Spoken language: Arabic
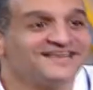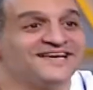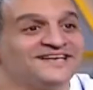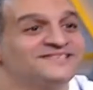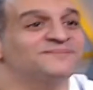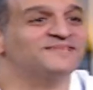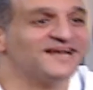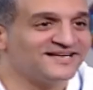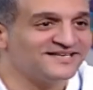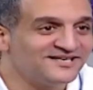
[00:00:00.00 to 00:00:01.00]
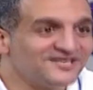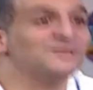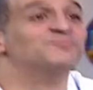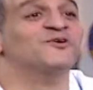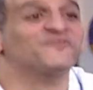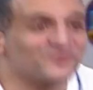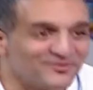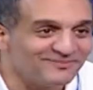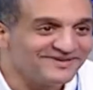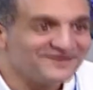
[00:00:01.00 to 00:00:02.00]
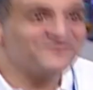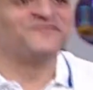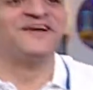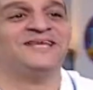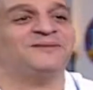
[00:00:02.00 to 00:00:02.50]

يعني انت بتاكلي دي بتفرم في فرق يعني